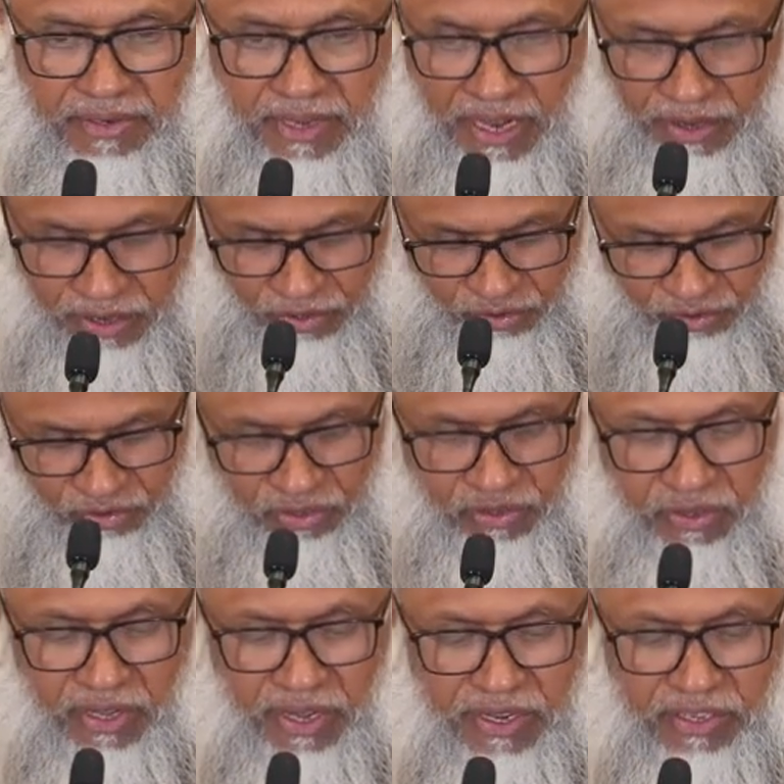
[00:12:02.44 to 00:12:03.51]
শারীরিক
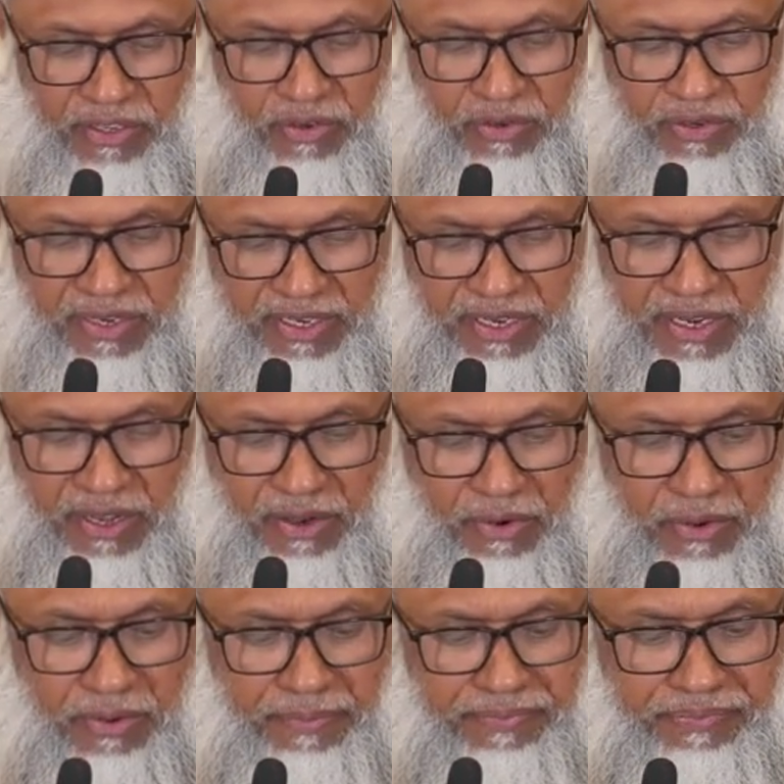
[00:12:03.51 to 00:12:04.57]
সুস্থতা কিছু কেটে গেল